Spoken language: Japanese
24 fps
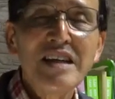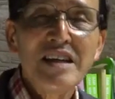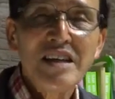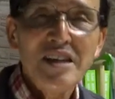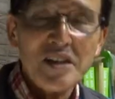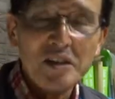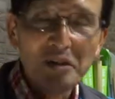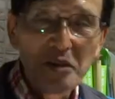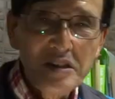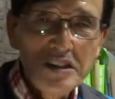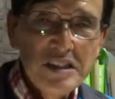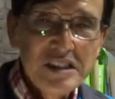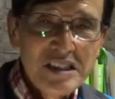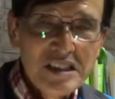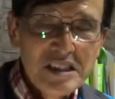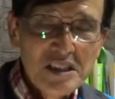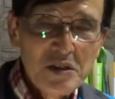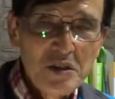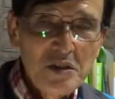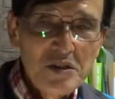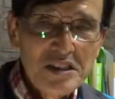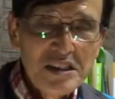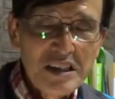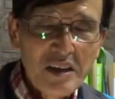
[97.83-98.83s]
良い指
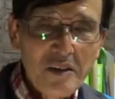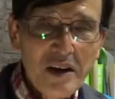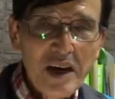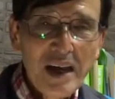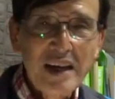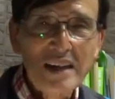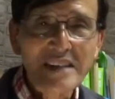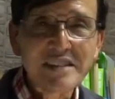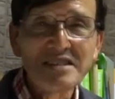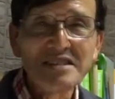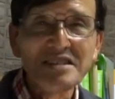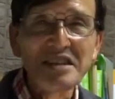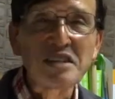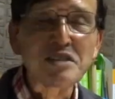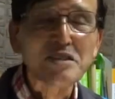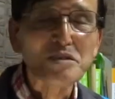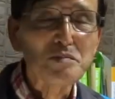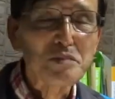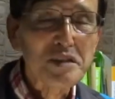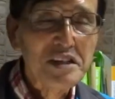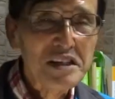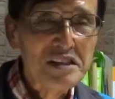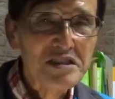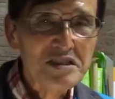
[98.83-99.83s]
導者は説
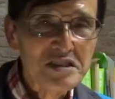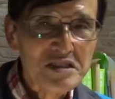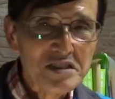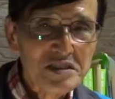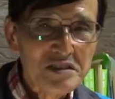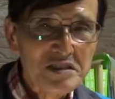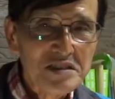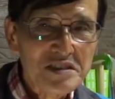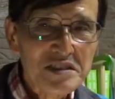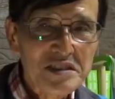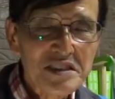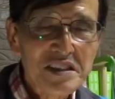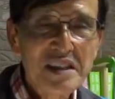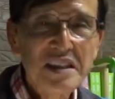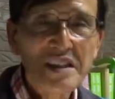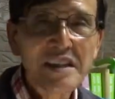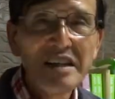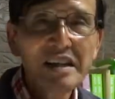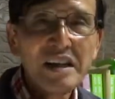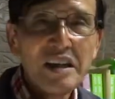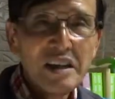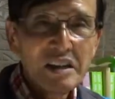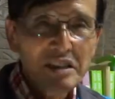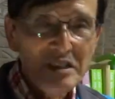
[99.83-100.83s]
明する。
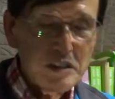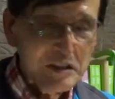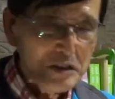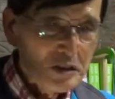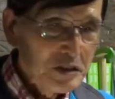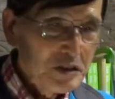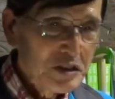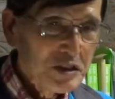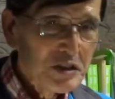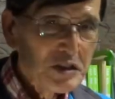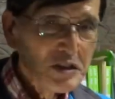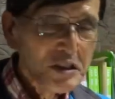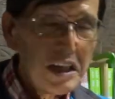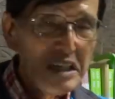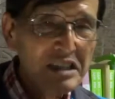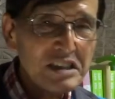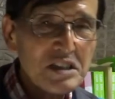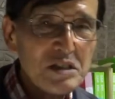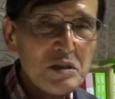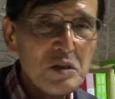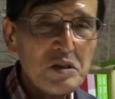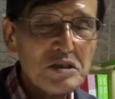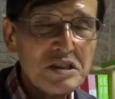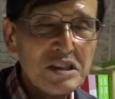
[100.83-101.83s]
優秀な
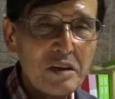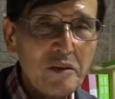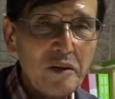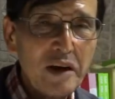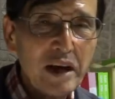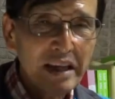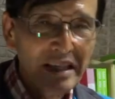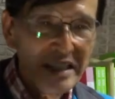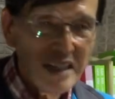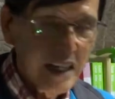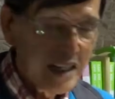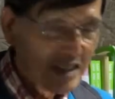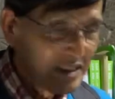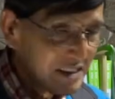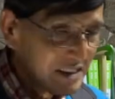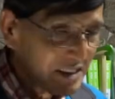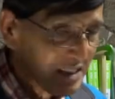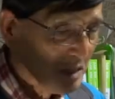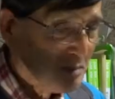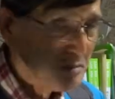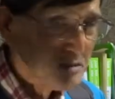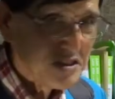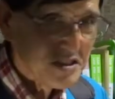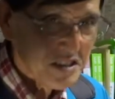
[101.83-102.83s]
指導者はやっ
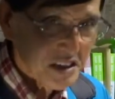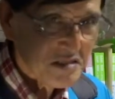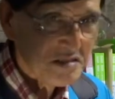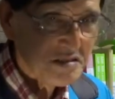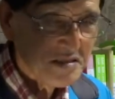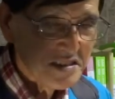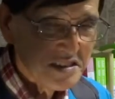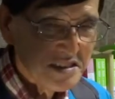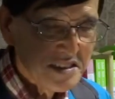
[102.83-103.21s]
てみせる。